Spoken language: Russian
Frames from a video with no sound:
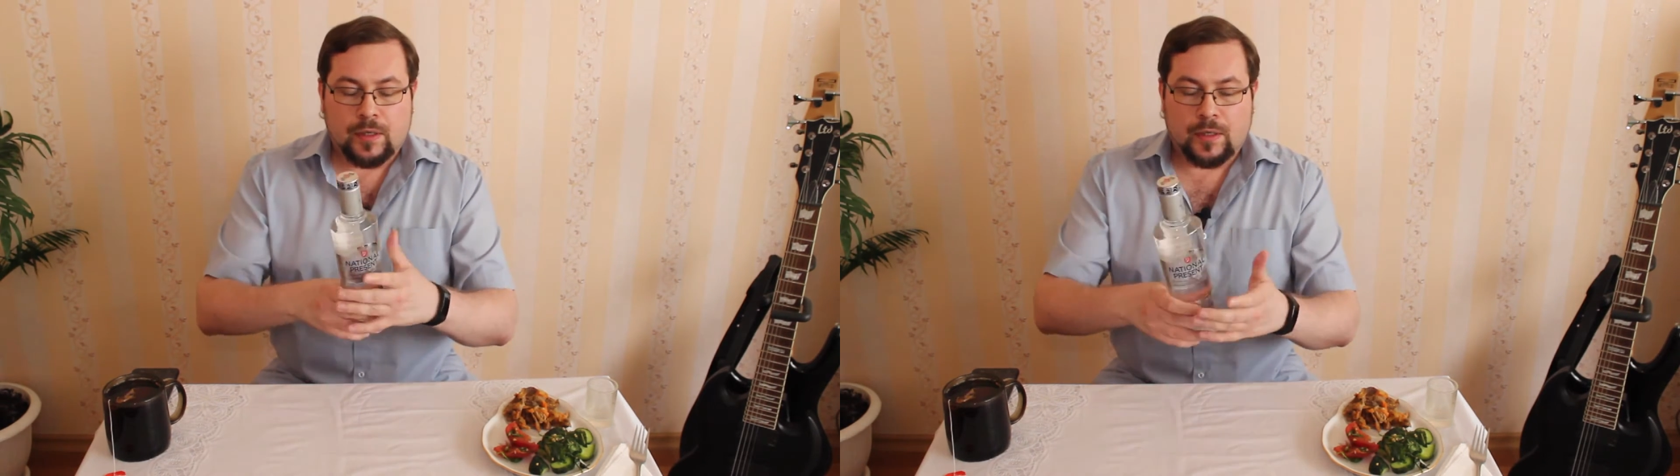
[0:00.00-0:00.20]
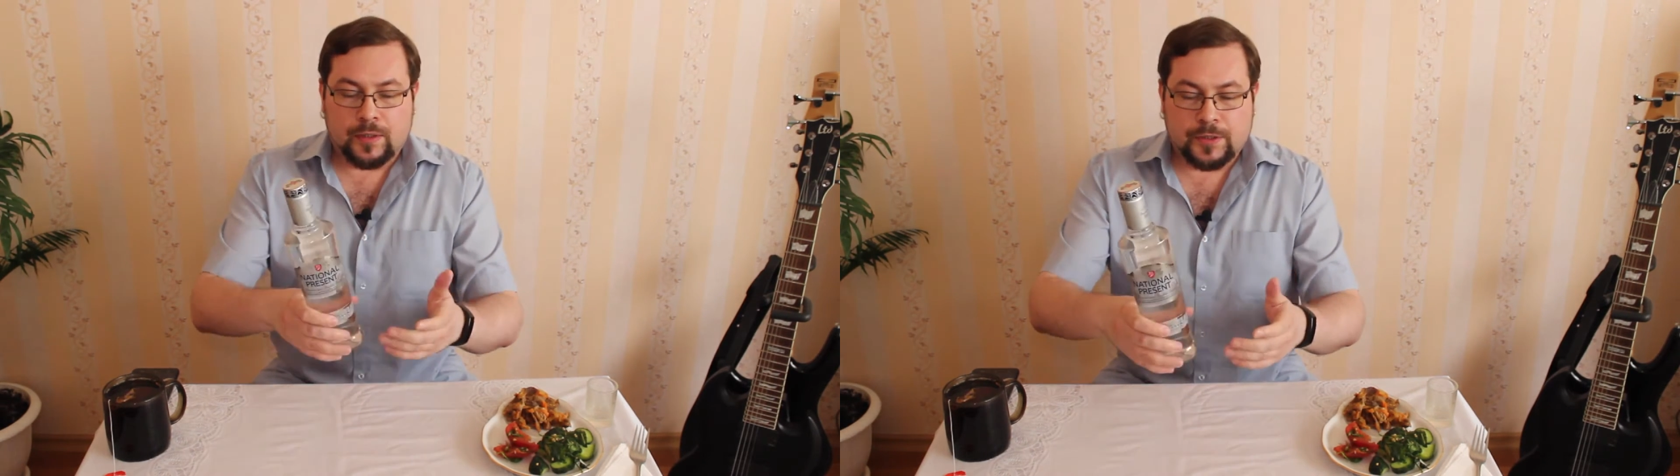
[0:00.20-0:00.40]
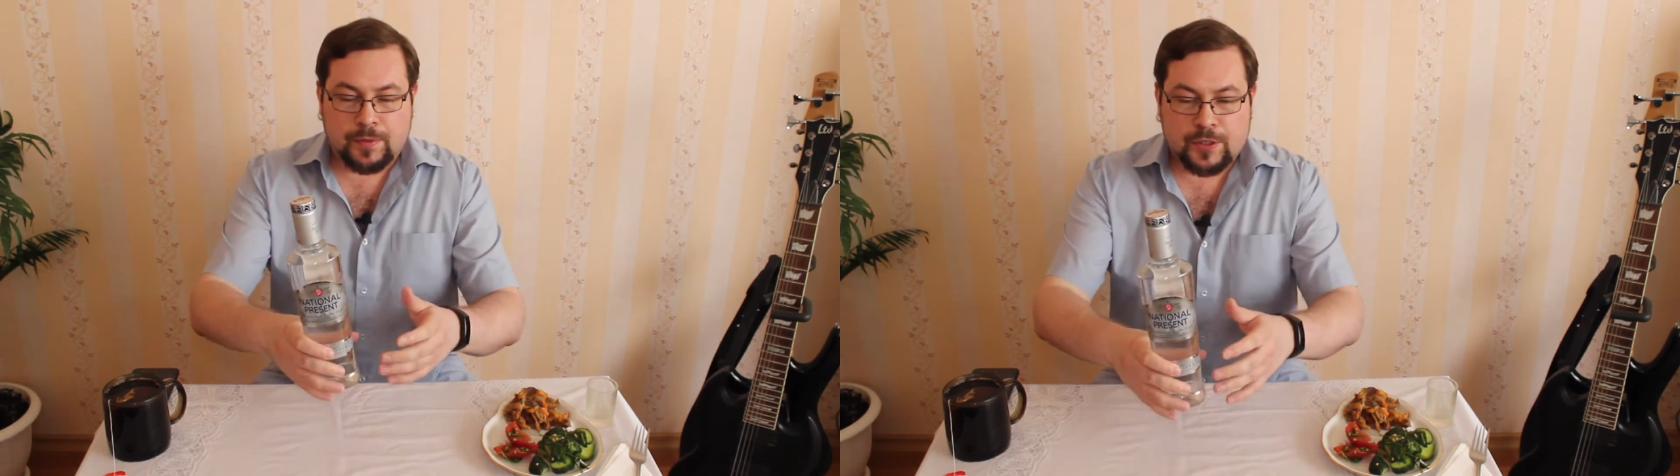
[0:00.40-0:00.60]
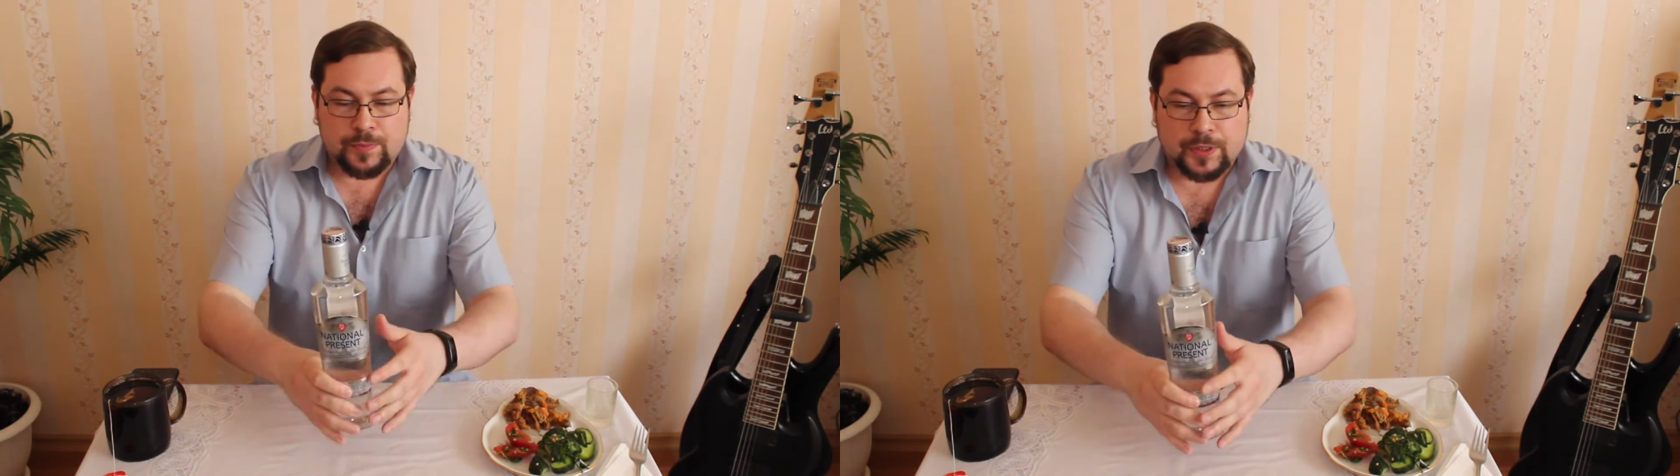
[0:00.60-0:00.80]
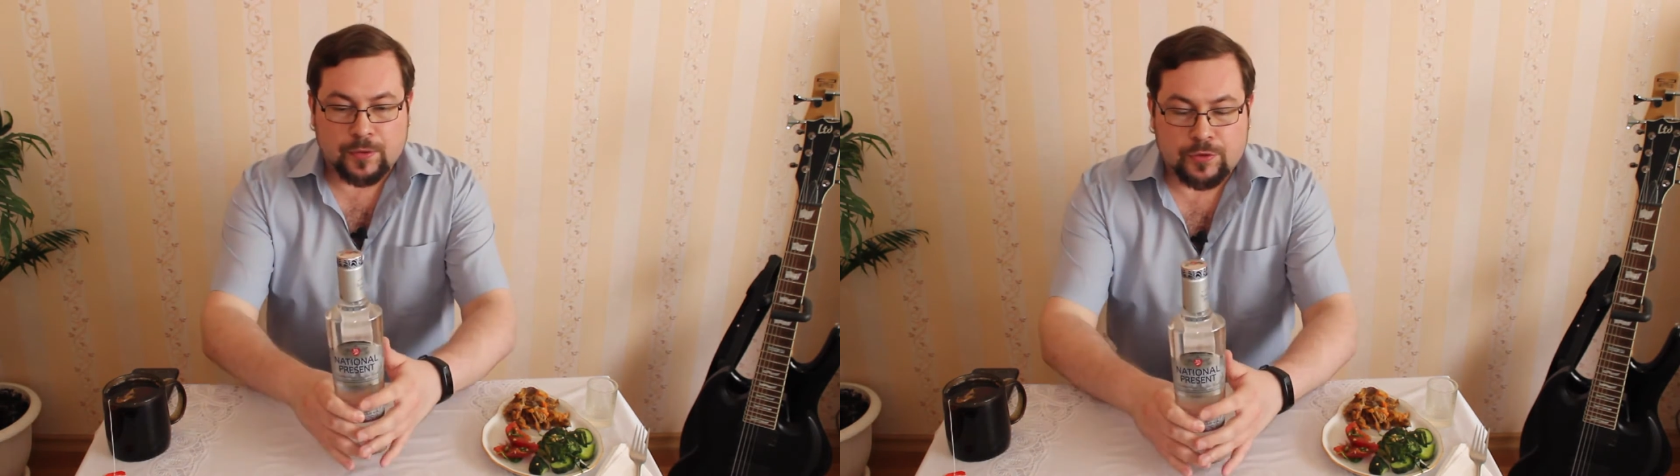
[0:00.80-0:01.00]
А, на Баш
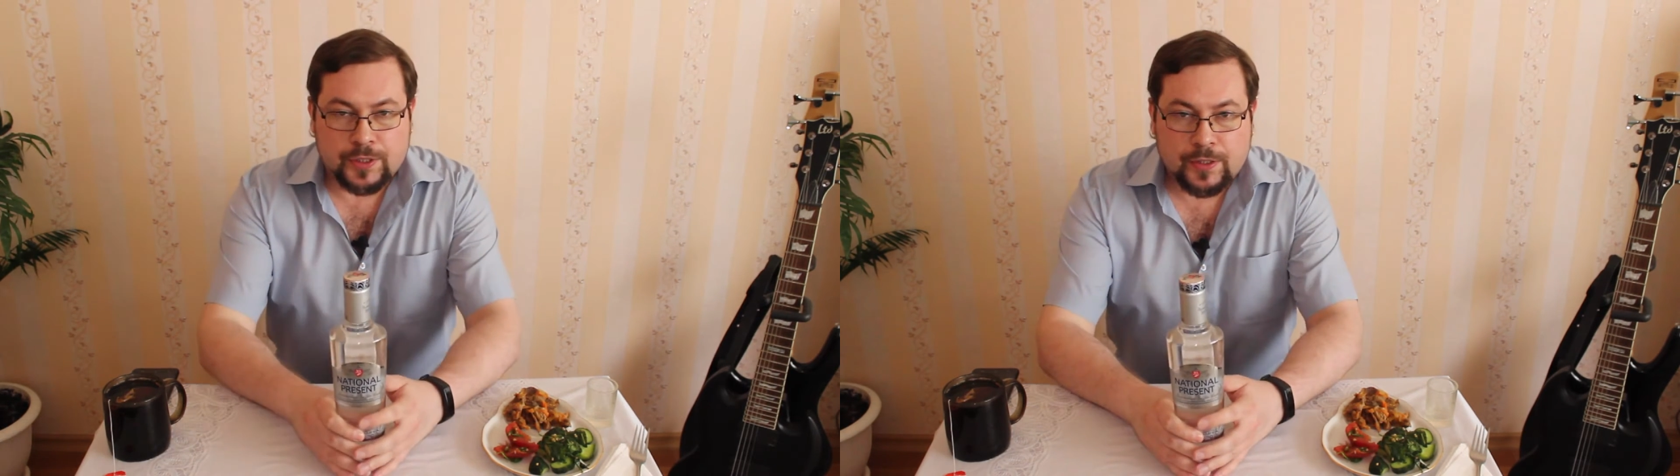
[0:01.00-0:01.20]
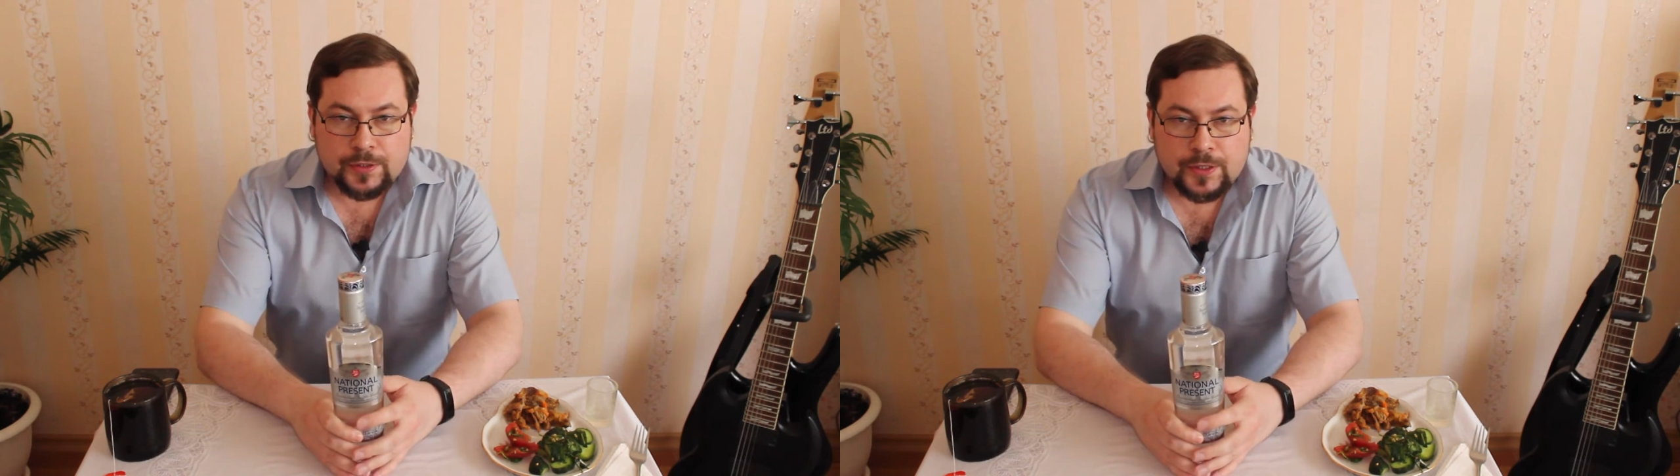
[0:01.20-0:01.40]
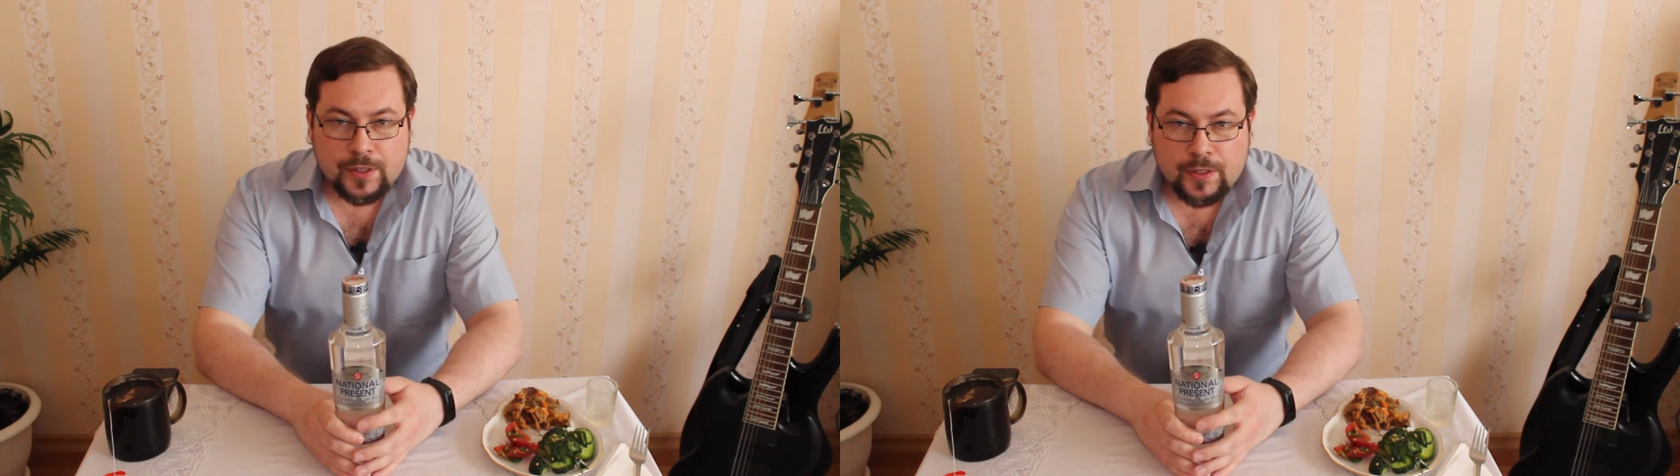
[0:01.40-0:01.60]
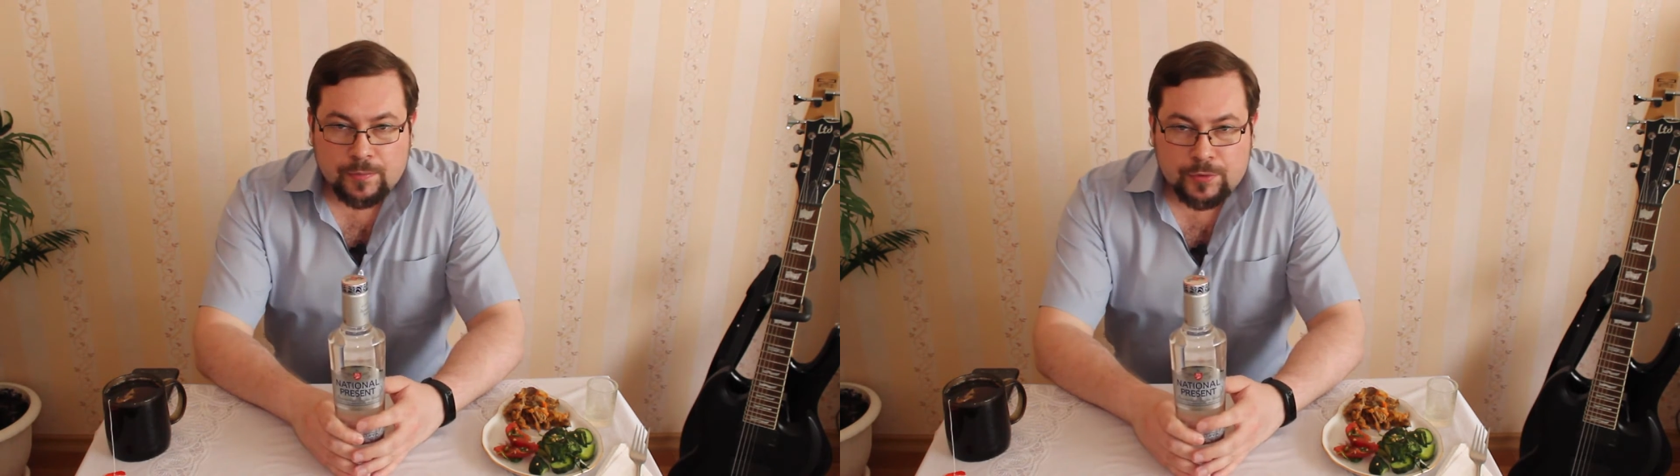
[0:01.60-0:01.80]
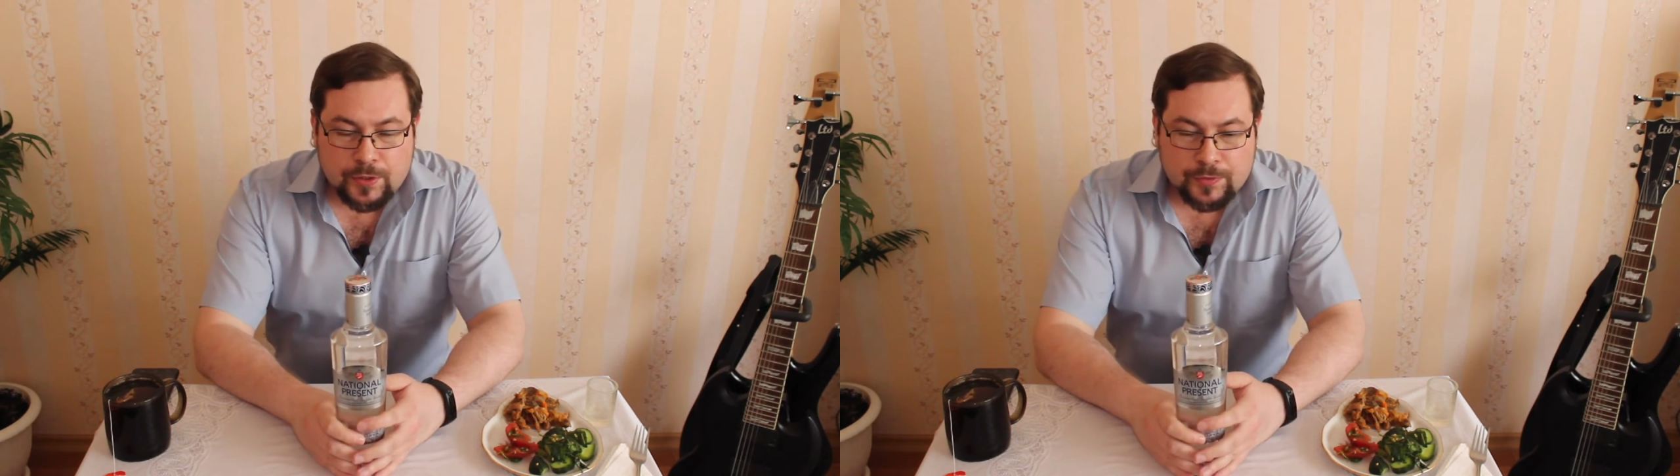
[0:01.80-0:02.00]
Спирт я уже делал несколько
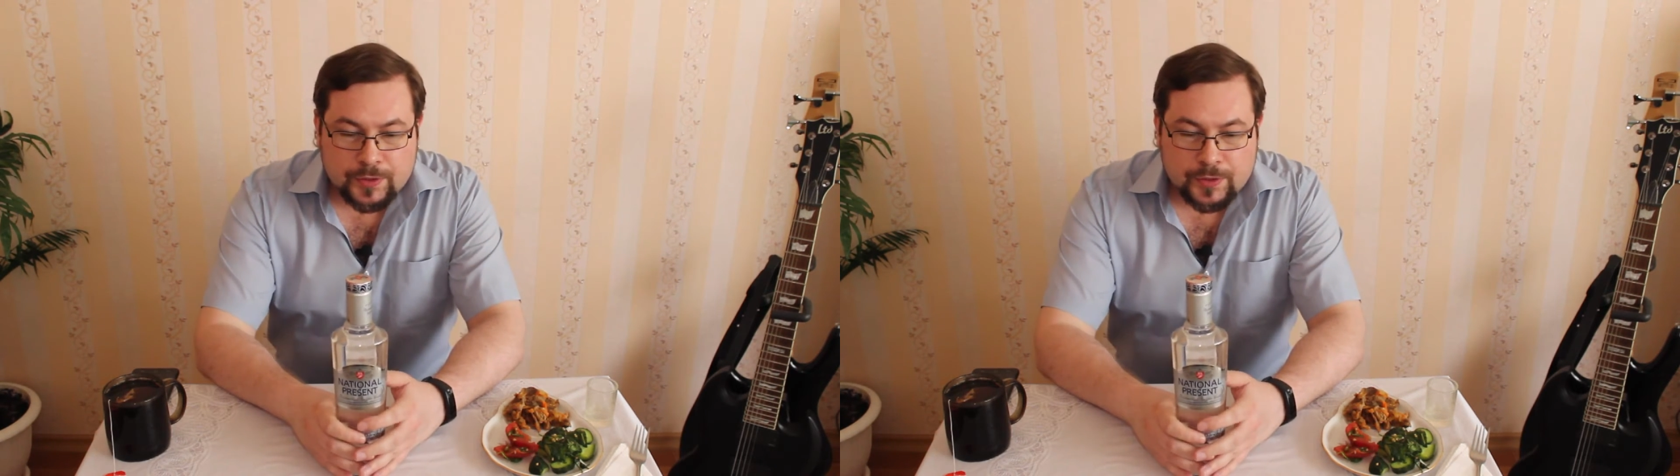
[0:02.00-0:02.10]
обзоров.